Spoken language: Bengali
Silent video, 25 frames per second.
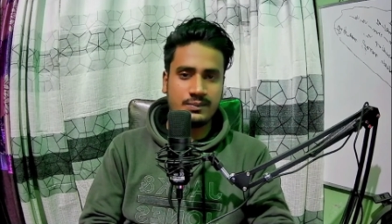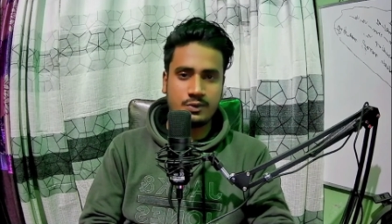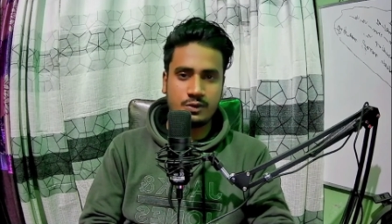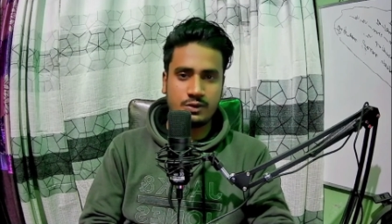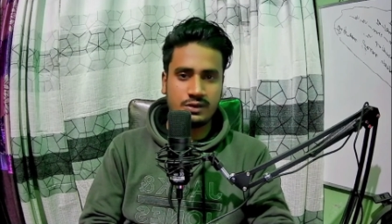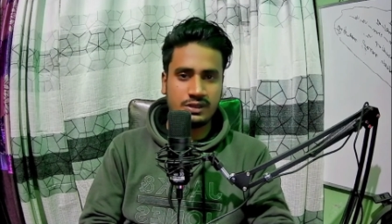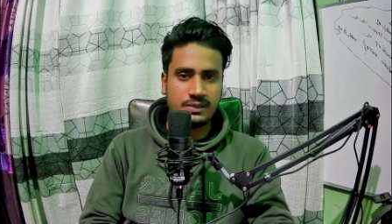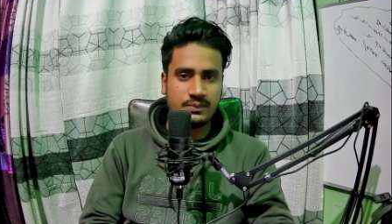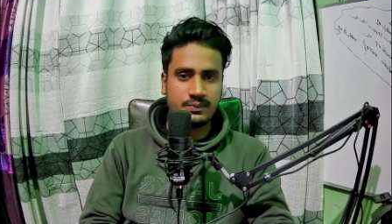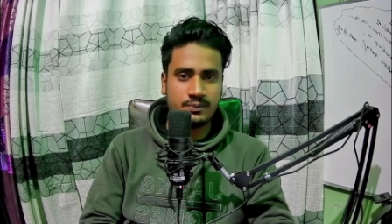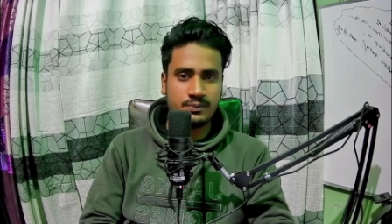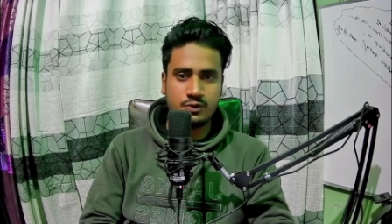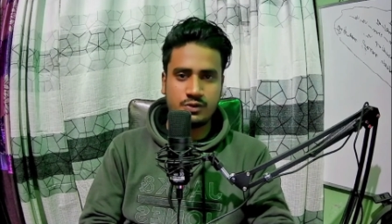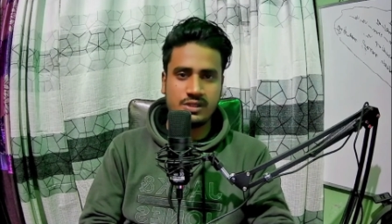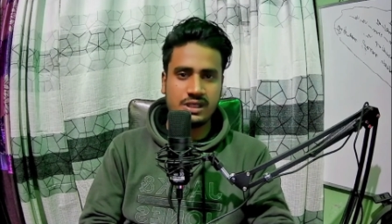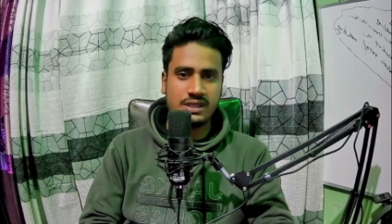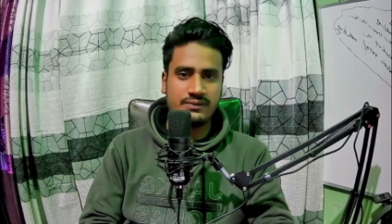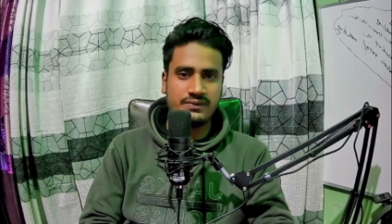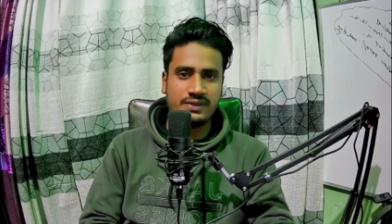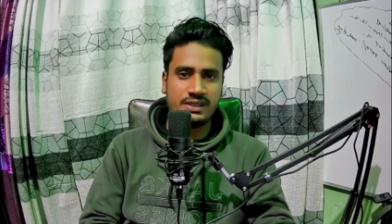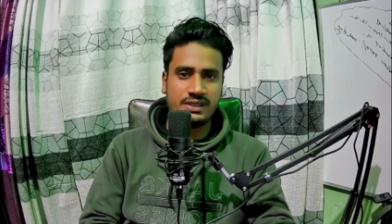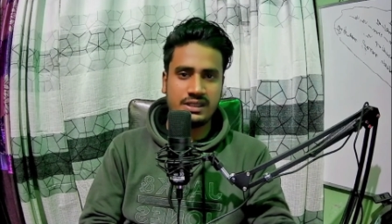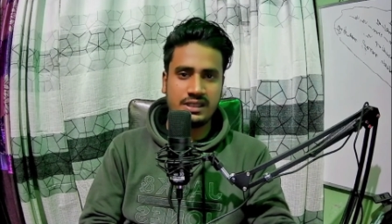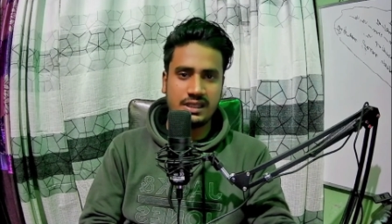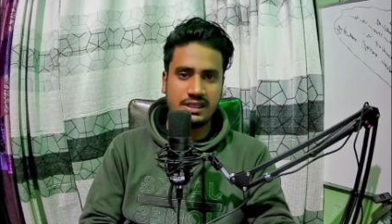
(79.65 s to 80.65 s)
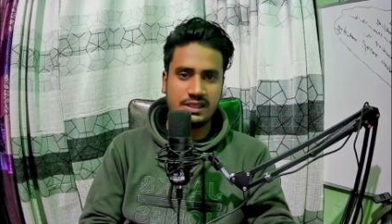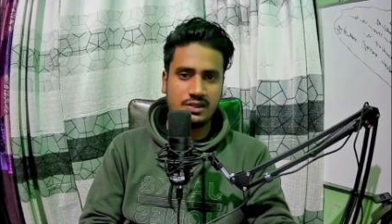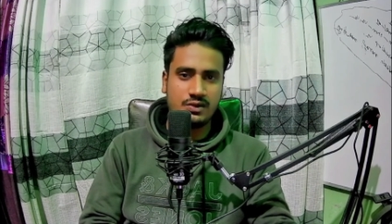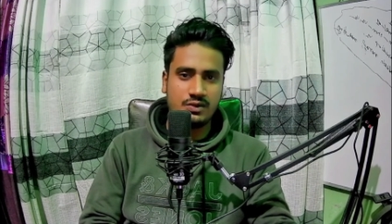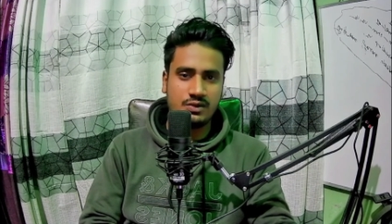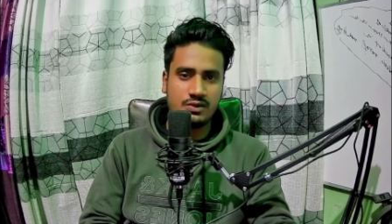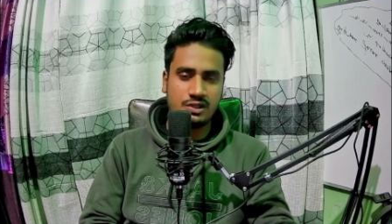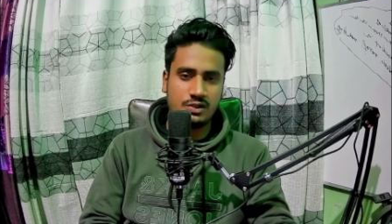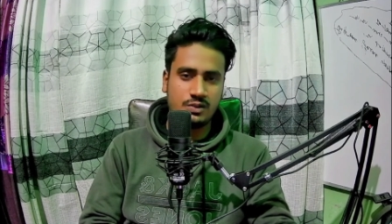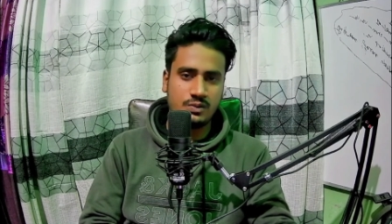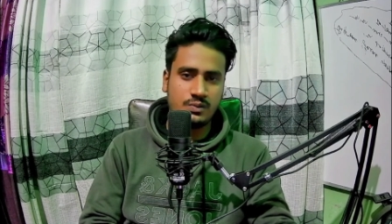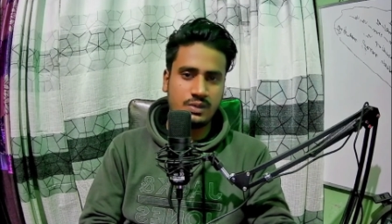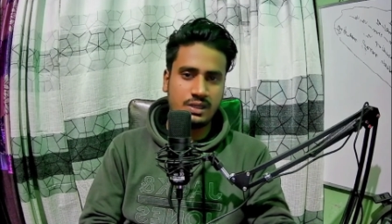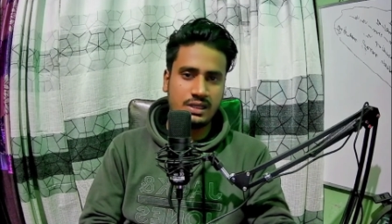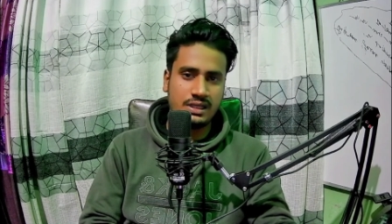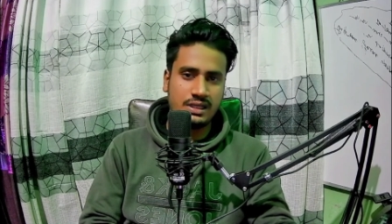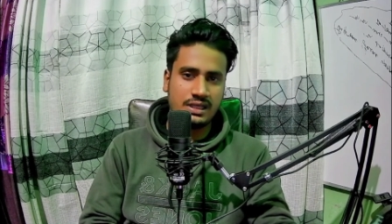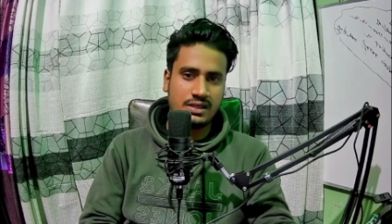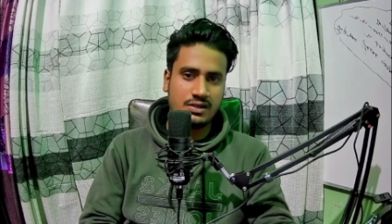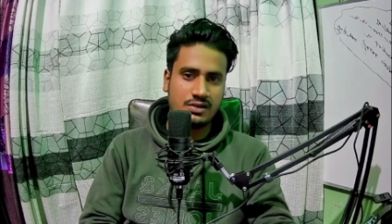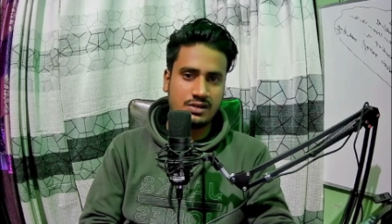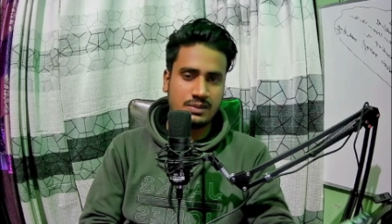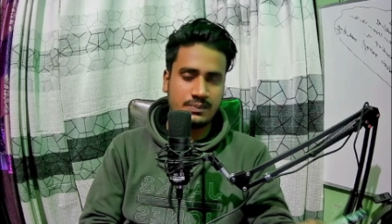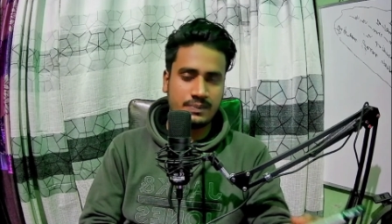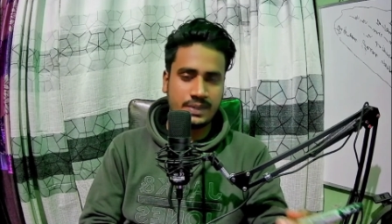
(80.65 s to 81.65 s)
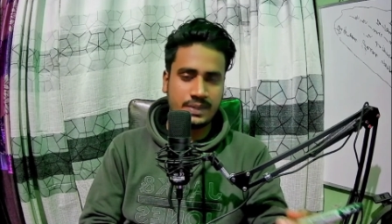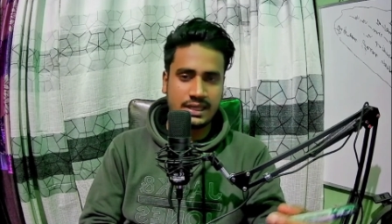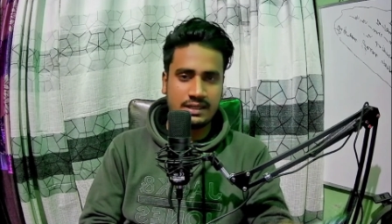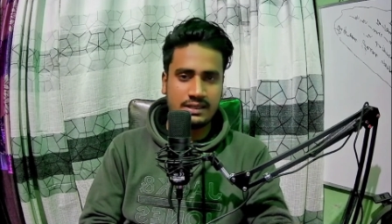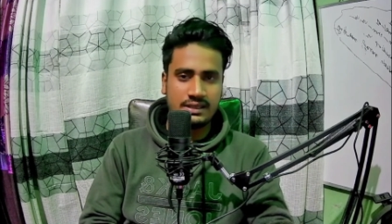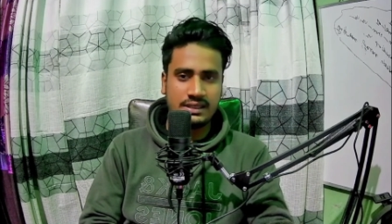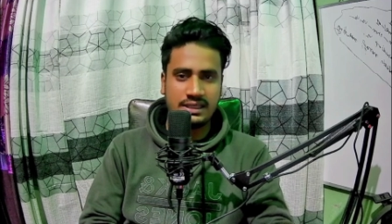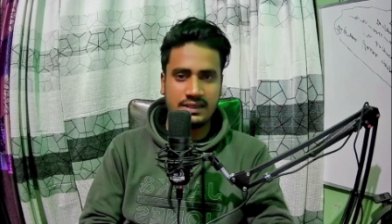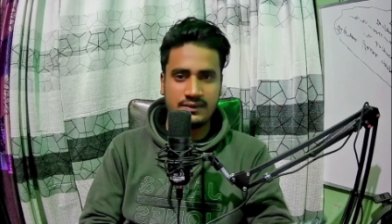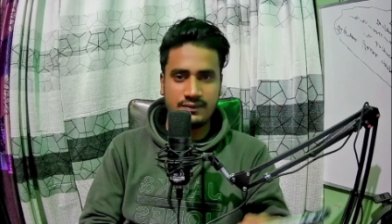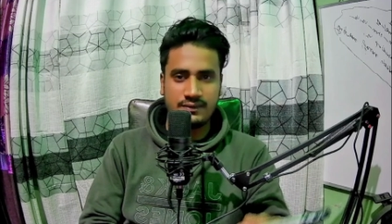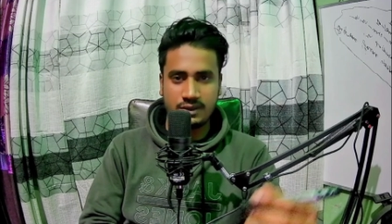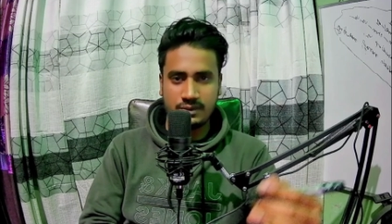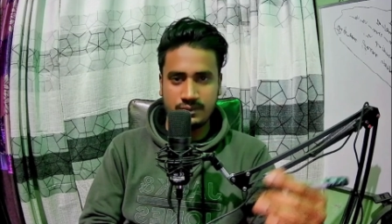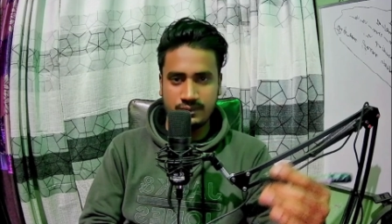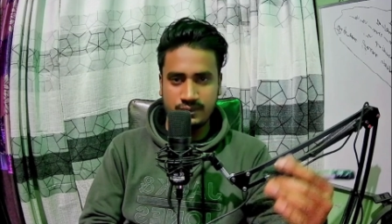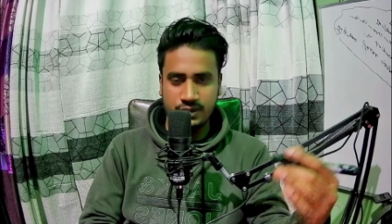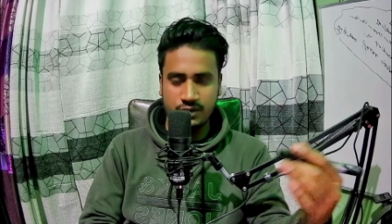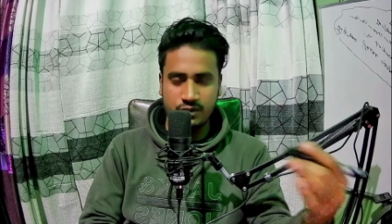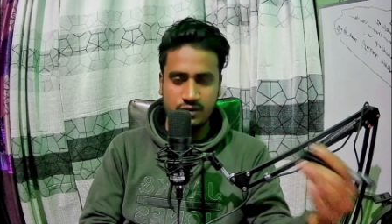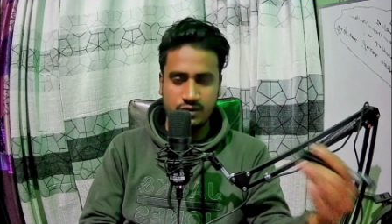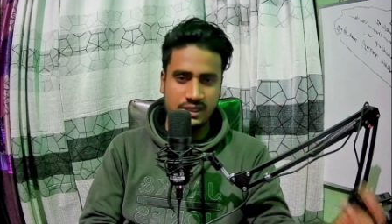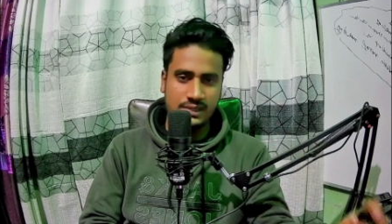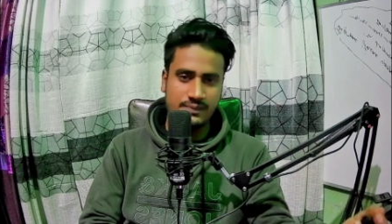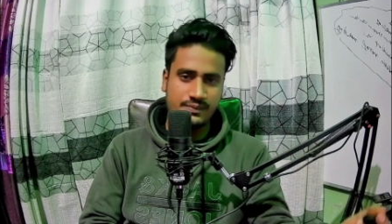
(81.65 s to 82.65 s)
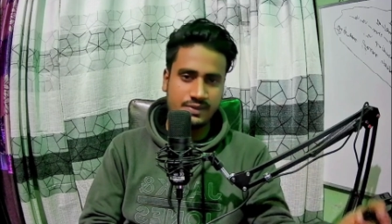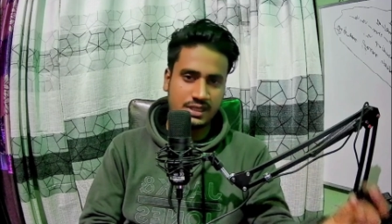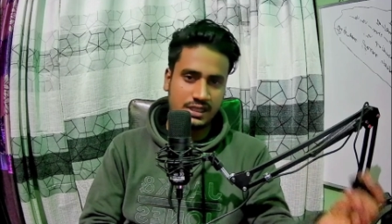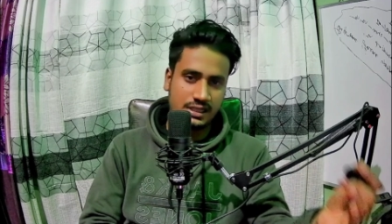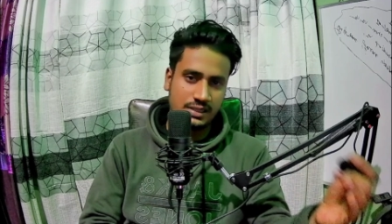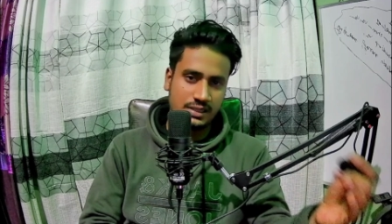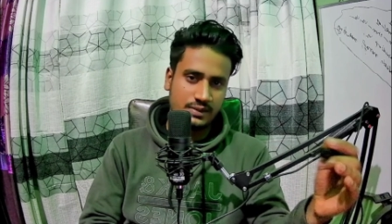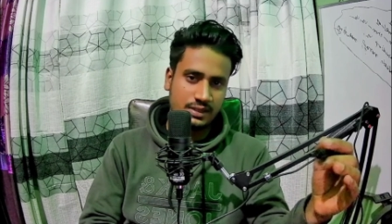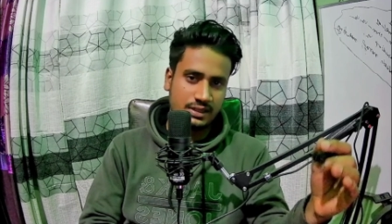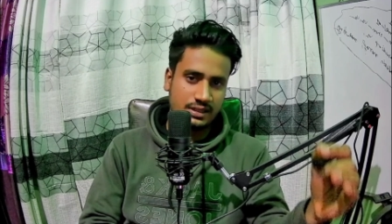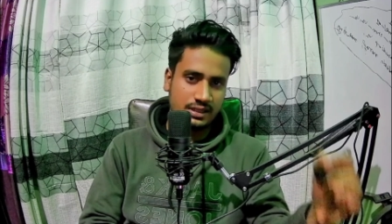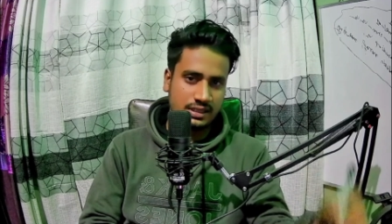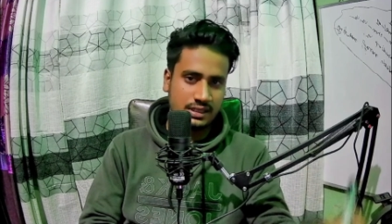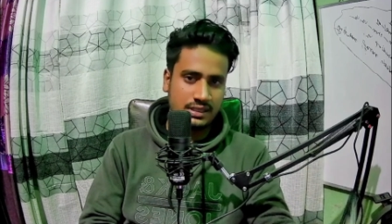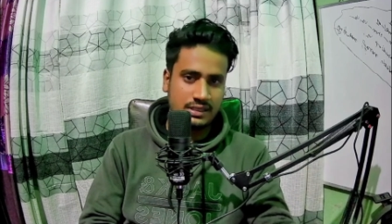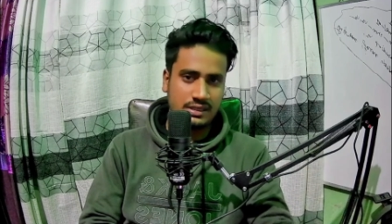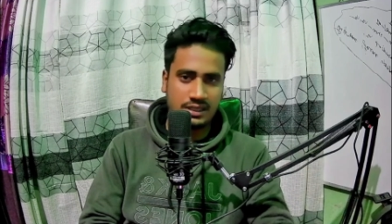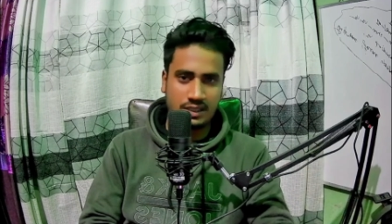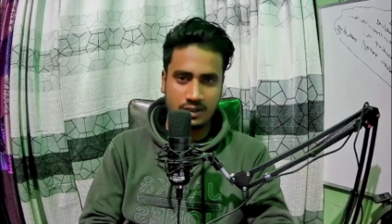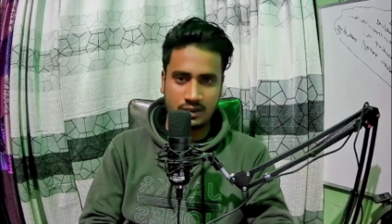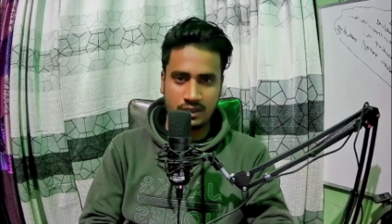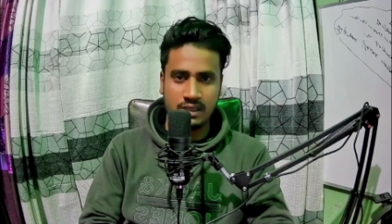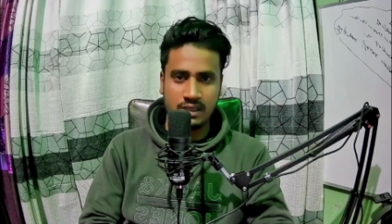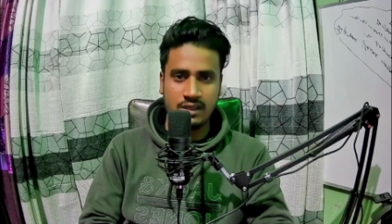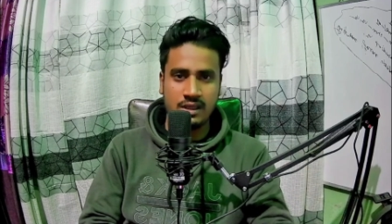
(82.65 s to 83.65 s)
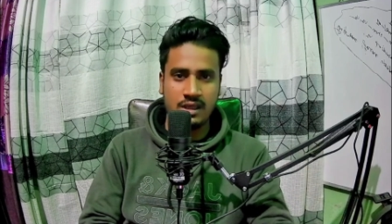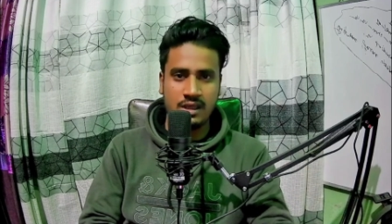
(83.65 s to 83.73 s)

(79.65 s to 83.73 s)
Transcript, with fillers: বলতে বুঝে ভিডাই কিউ টিউব বাড়ি আর হচ্ছে প্যানেল থেকে ভিউ সাবস্ক্রাইবারটাকে দেওয়া